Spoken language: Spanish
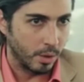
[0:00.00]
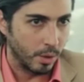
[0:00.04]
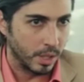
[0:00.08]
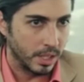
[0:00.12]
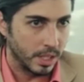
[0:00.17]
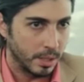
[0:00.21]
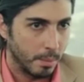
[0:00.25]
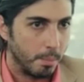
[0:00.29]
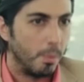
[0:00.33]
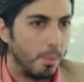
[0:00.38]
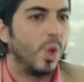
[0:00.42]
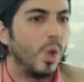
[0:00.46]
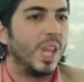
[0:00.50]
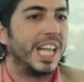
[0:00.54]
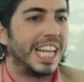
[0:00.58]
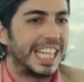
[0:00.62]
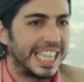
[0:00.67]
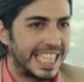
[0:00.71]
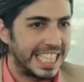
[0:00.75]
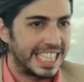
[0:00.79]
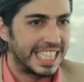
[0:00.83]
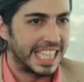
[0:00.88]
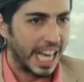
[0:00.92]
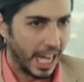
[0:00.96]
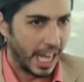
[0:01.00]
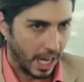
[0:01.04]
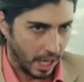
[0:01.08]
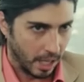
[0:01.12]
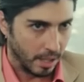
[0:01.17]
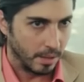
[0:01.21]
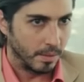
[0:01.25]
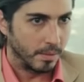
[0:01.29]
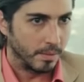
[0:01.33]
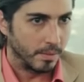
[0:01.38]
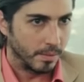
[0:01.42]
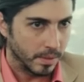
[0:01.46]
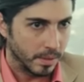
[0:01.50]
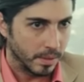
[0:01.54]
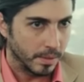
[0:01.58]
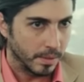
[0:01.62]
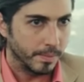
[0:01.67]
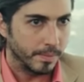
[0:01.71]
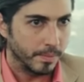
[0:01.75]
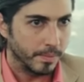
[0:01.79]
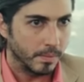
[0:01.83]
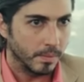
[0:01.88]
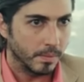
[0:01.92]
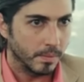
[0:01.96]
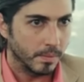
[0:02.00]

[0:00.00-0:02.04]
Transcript: pero así en serio, ni siquiera esta